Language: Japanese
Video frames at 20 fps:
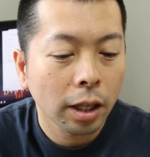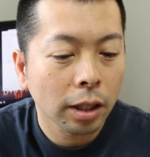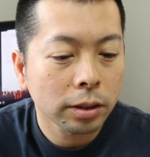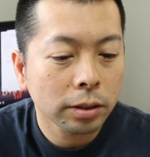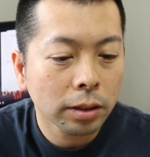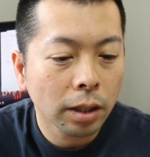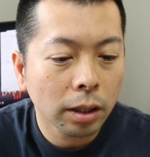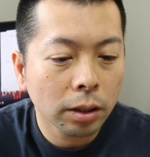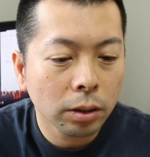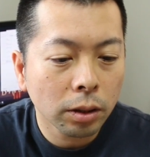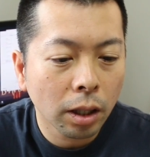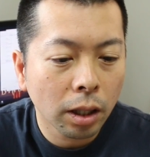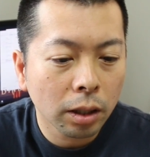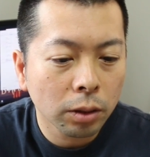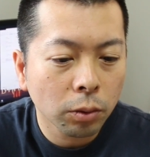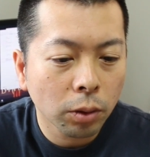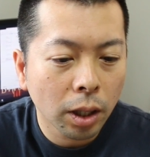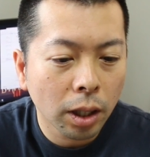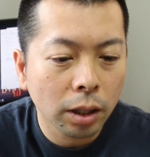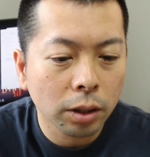
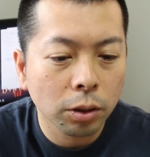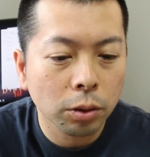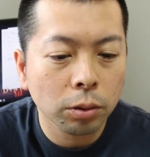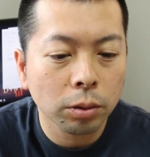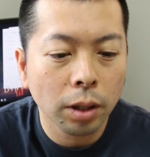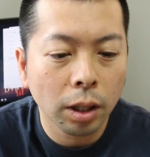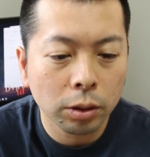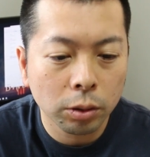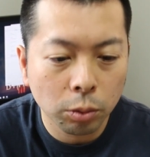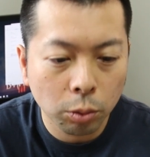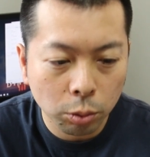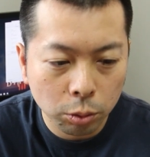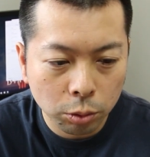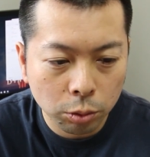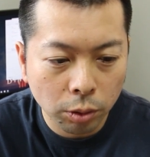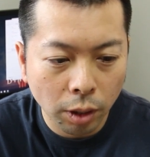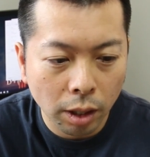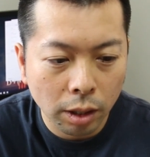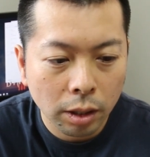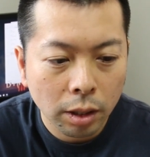スタンダードがきゅうひゃくご
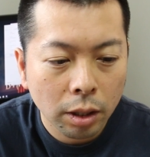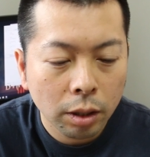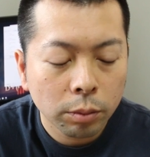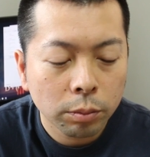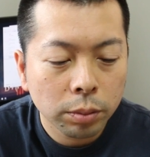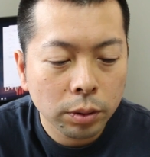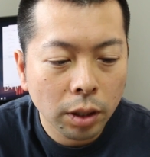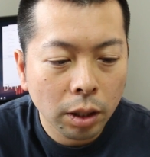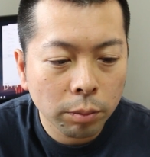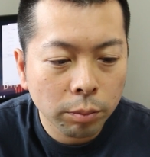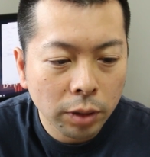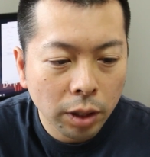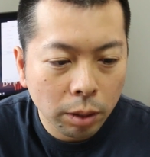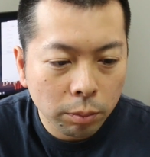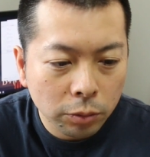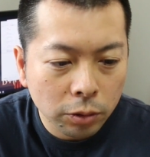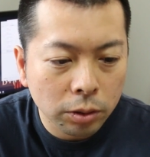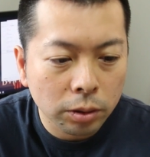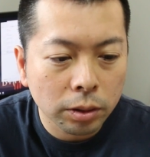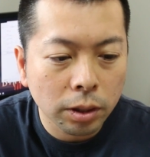じゅうえん、
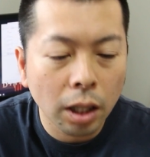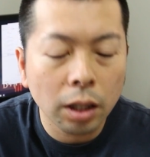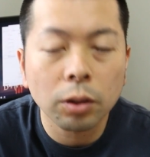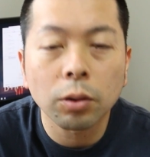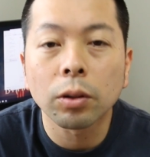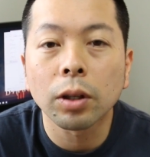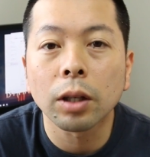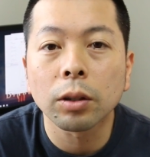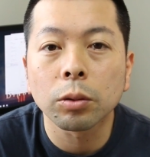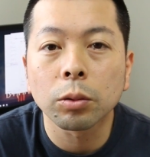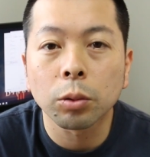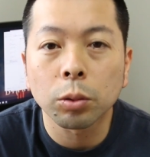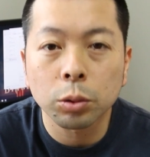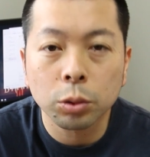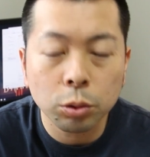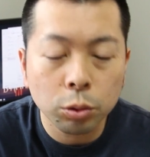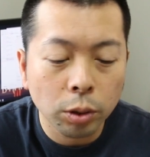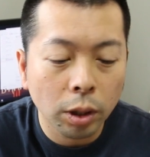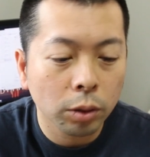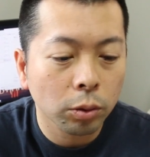プレミアムせんよんひゃくご
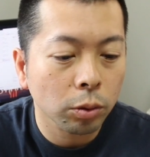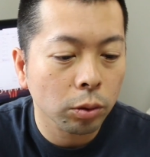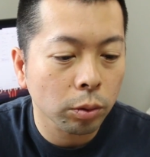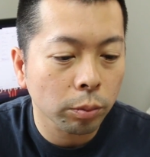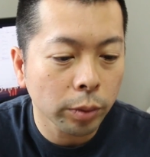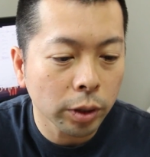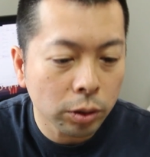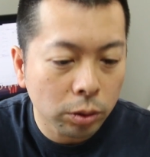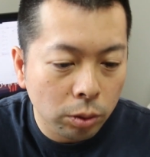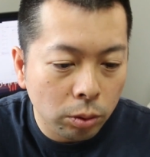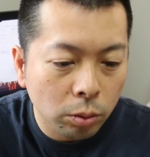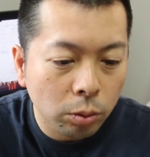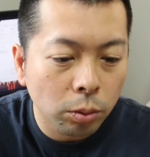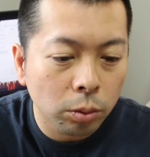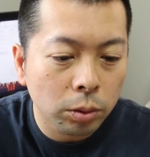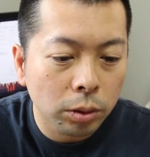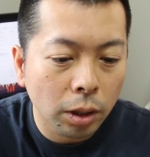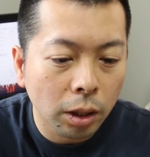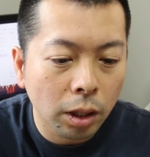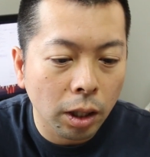じゅうえんというみっつの
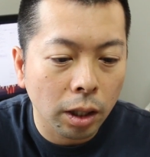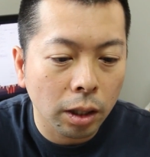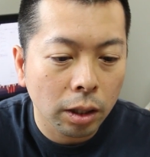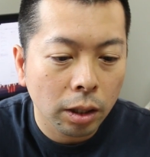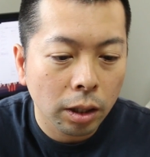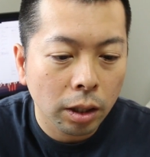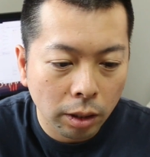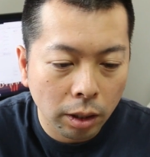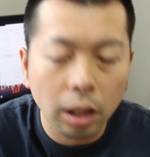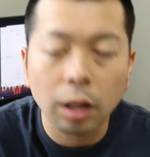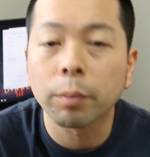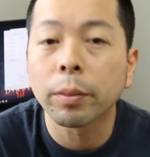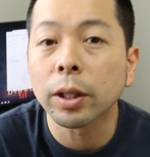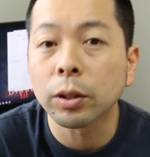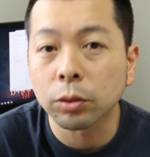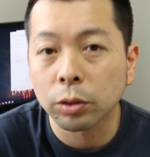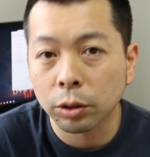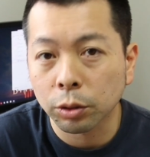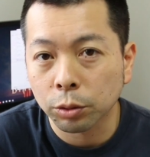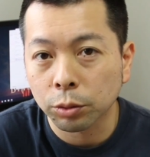コースから選べ
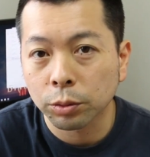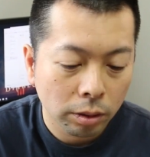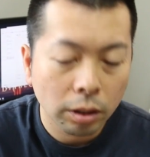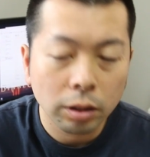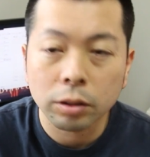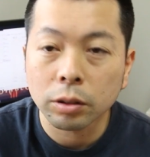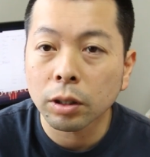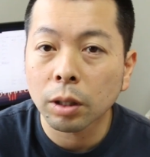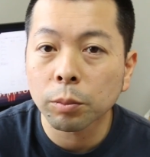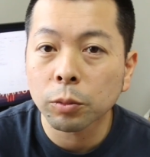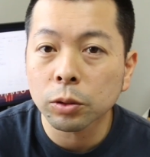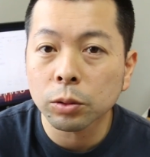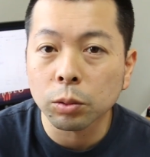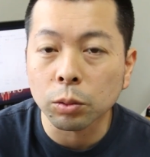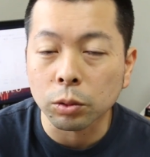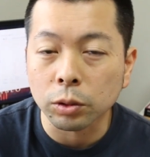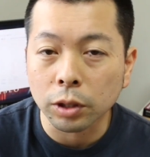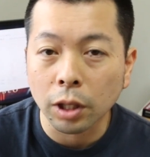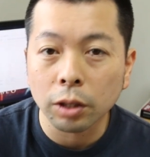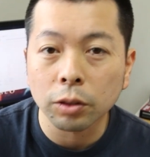るっていう。で、いずれも
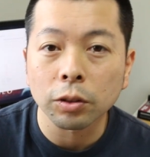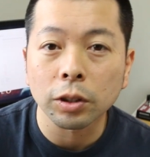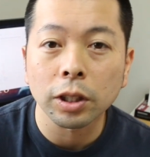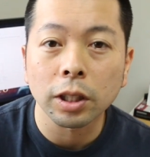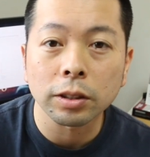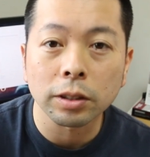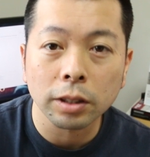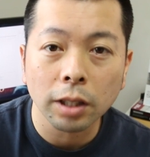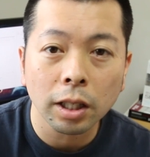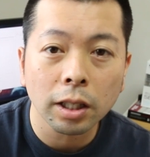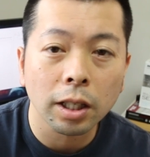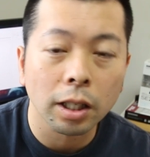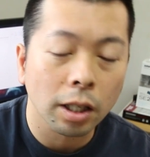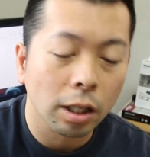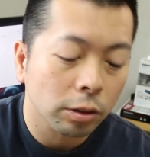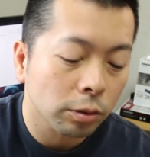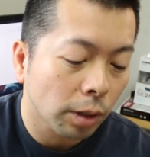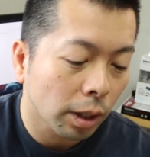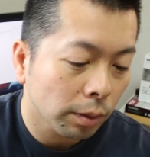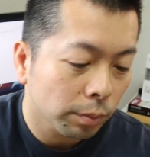ちょっと税抜きですね、価
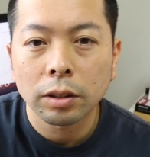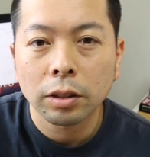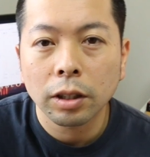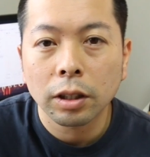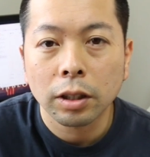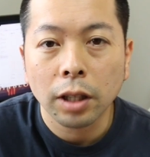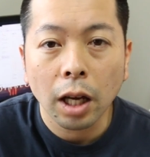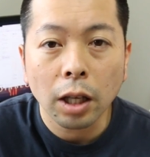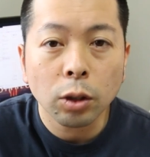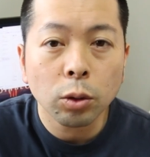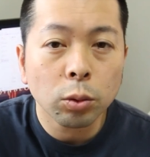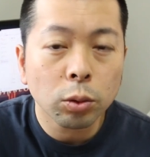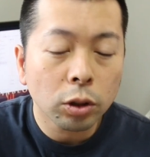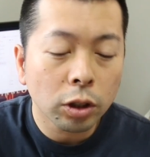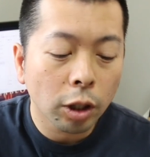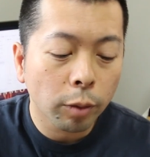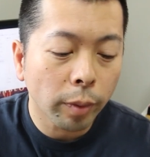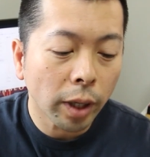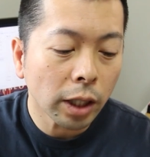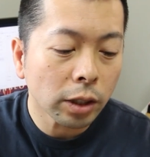格は。で、対応の
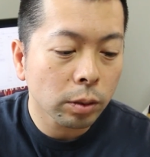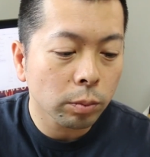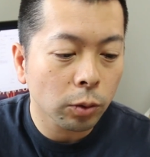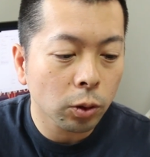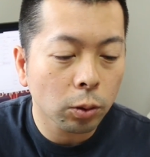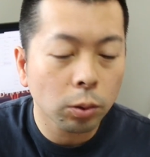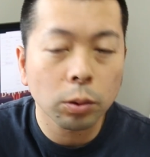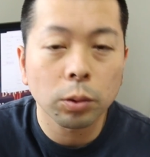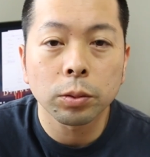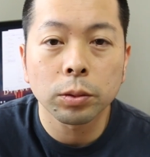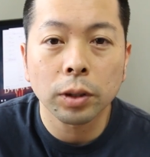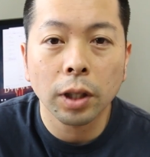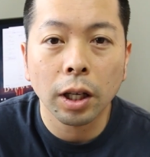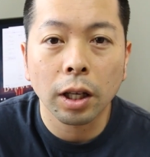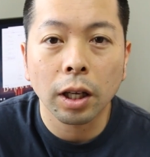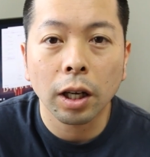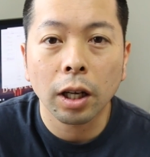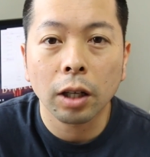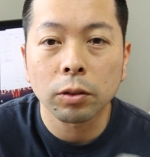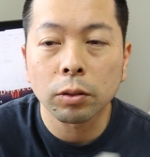デバイスも豊富
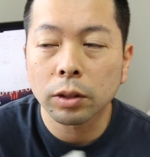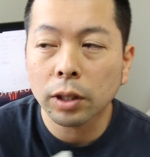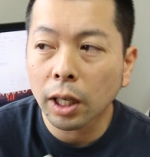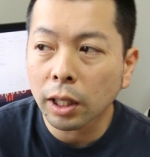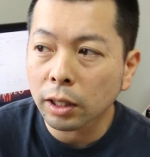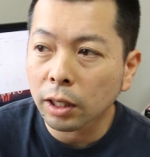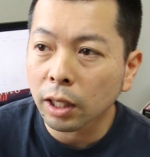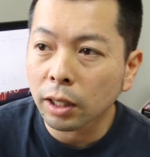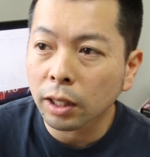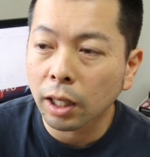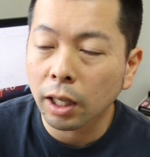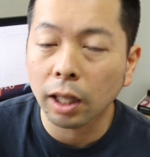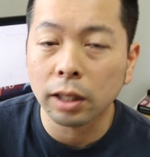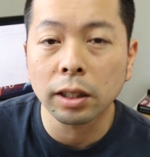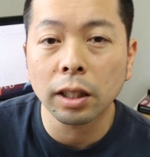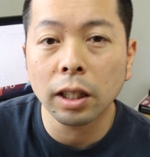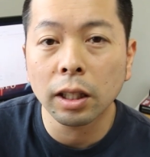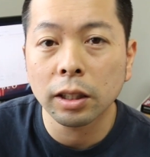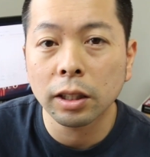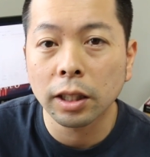で、あの大体ね家
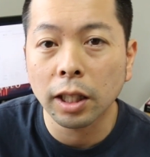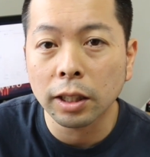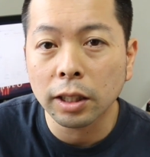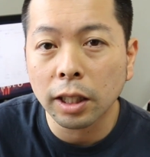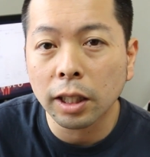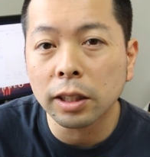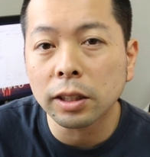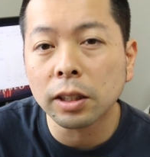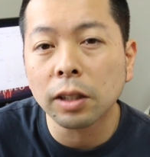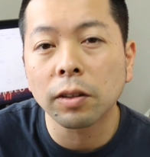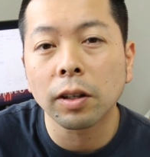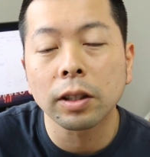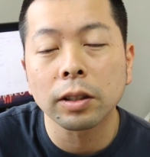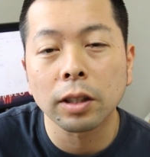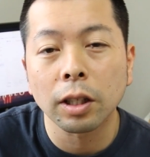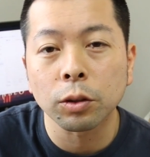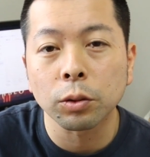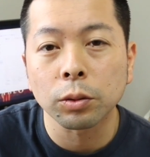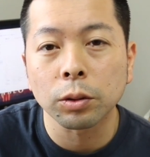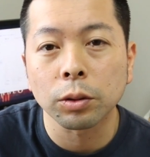庭に何かしらはある
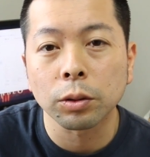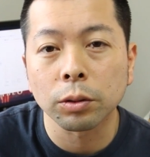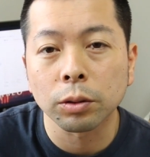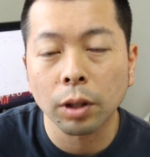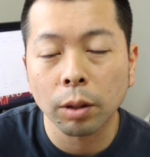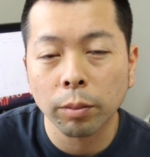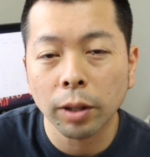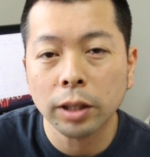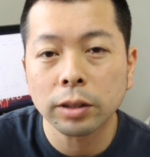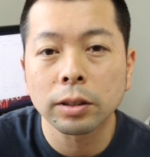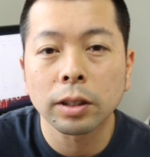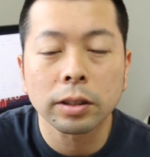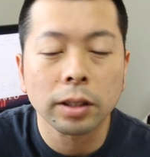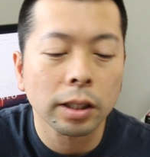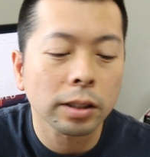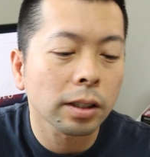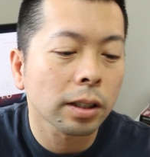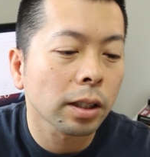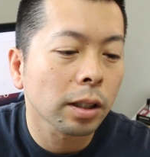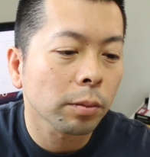だろうっていうデバイスで
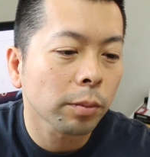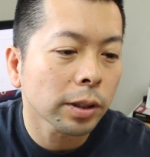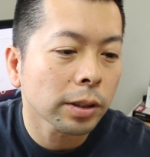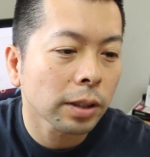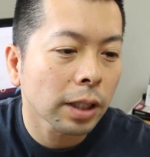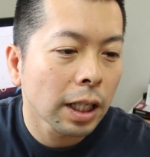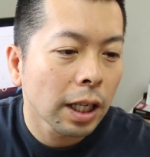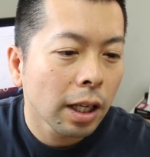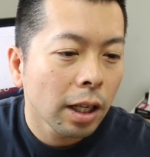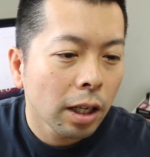再生できます。